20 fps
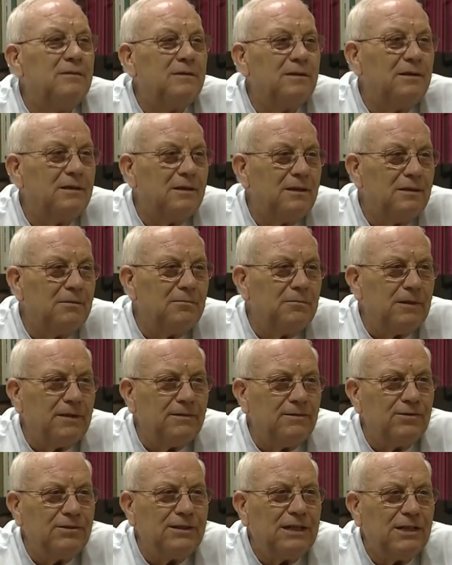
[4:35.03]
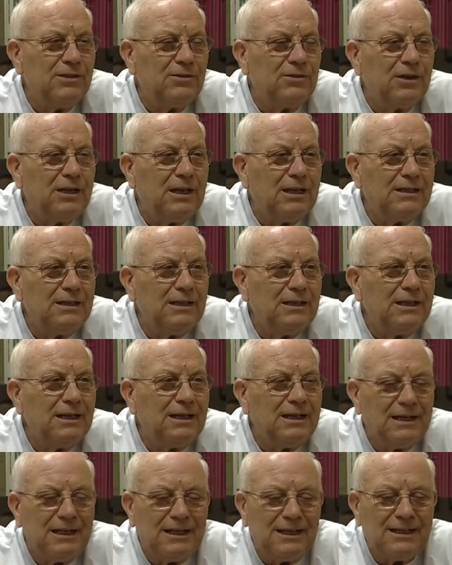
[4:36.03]
ho dato
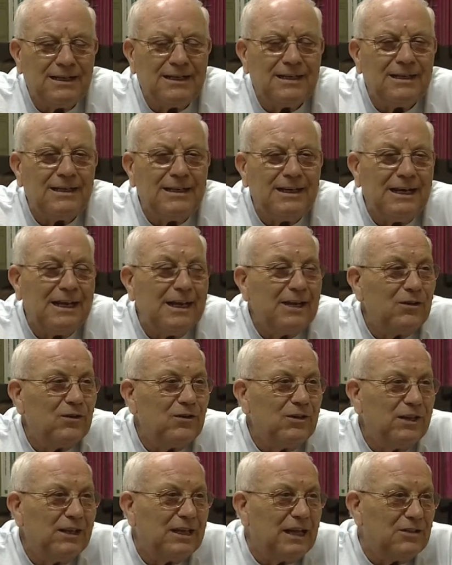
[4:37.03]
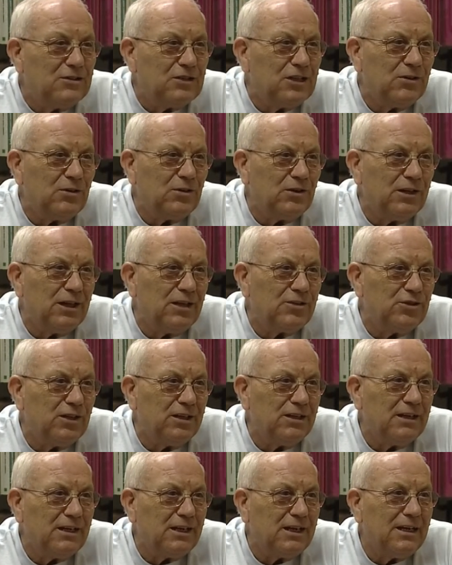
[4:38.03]
l'elenco dei calciatori da
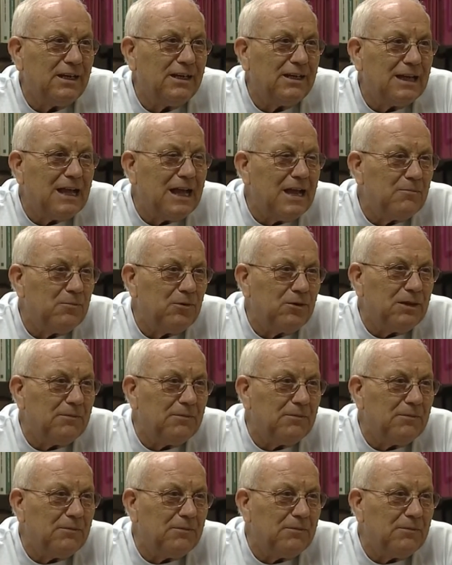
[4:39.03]
scendere in campo,